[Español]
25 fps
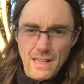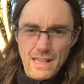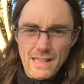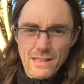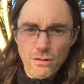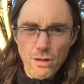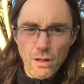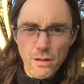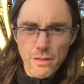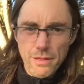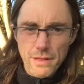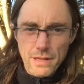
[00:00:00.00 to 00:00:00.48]

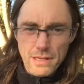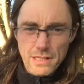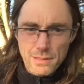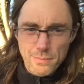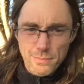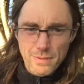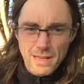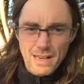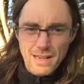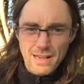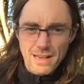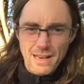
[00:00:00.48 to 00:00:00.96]
Entonces,
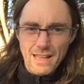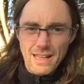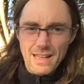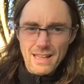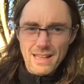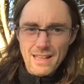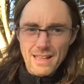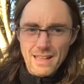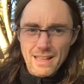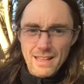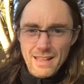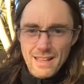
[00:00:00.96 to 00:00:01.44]
bien,
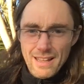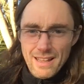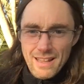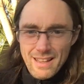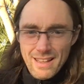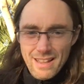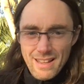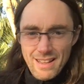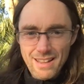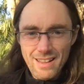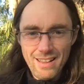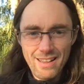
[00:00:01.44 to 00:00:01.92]

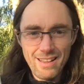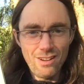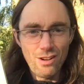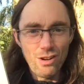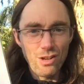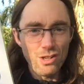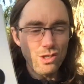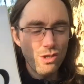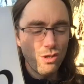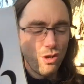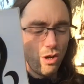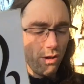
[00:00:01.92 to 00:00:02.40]
eh,
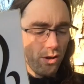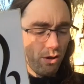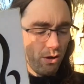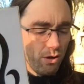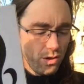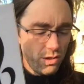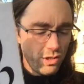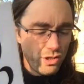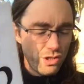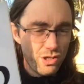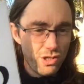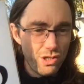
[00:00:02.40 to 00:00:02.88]
los
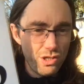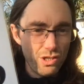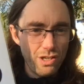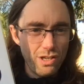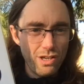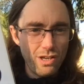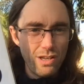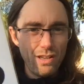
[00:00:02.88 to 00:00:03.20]
nodos